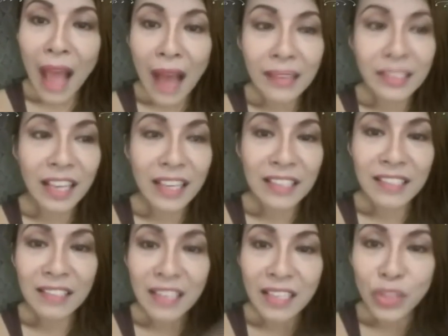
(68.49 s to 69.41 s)
ng
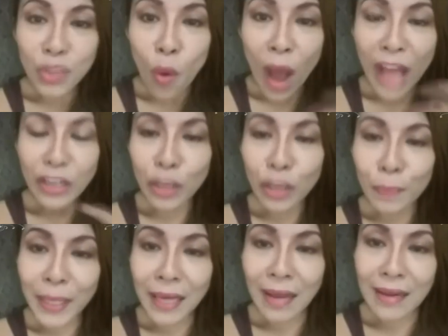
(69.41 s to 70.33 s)
justice kung ano yung
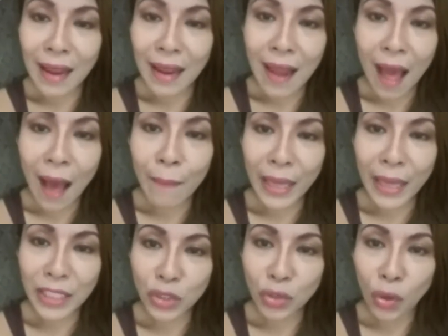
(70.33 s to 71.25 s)

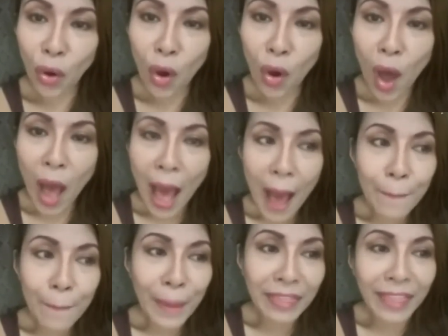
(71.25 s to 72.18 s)
pinaglalaban ko.
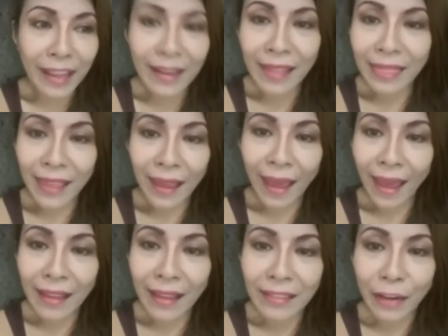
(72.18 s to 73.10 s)
But then at the
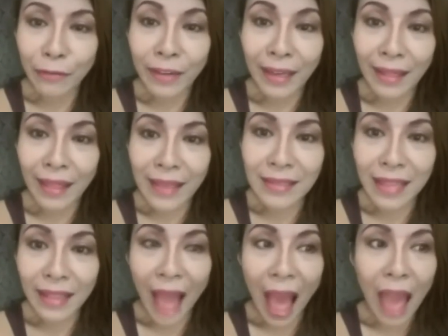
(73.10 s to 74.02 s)
end, I
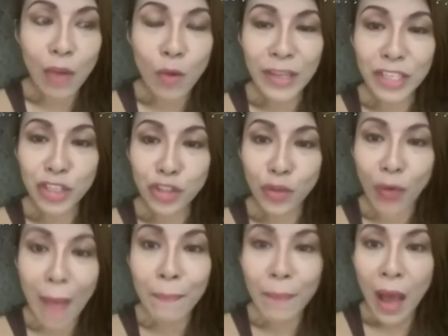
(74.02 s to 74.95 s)
realized that I was
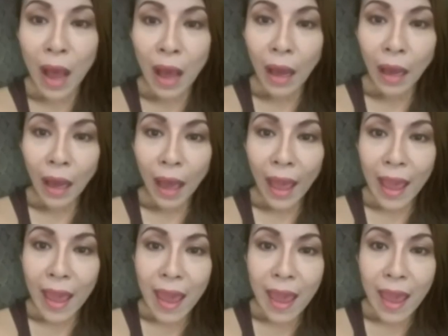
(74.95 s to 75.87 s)
trapped
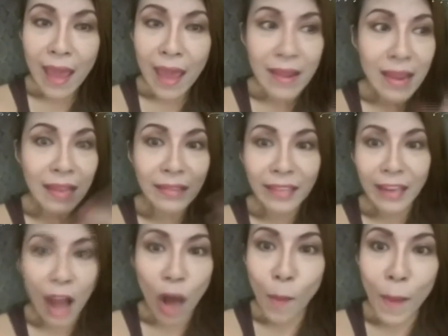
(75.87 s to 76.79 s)
And then hindi
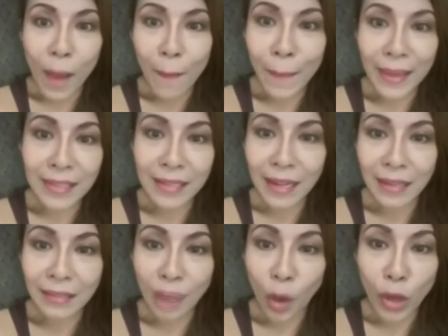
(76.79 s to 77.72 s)
na ako
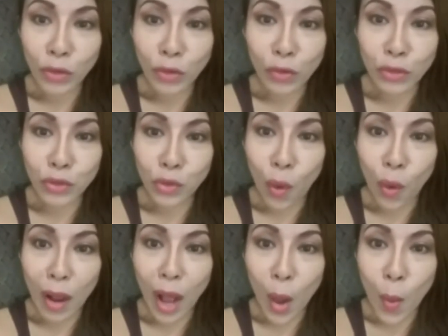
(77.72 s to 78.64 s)
makapagsalita kung anong gusto
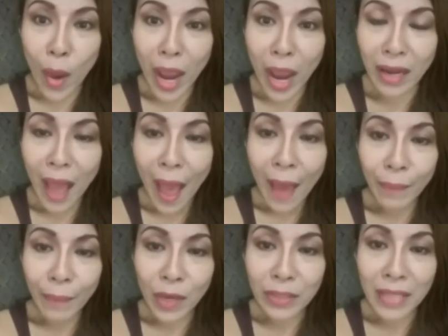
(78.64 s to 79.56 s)
kong gawin
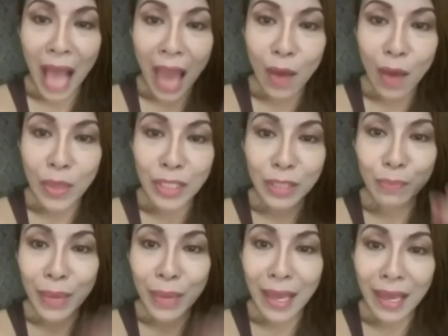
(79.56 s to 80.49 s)
because I
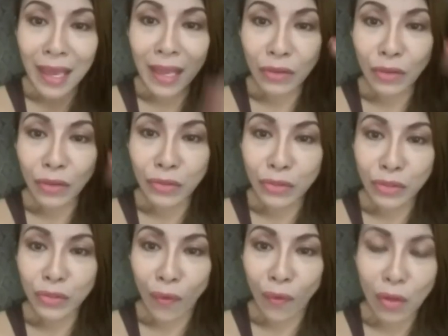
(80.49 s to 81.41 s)
was being
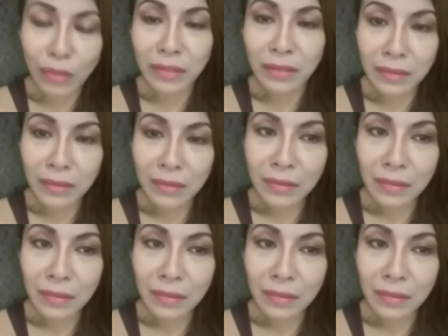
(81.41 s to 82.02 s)
controlled.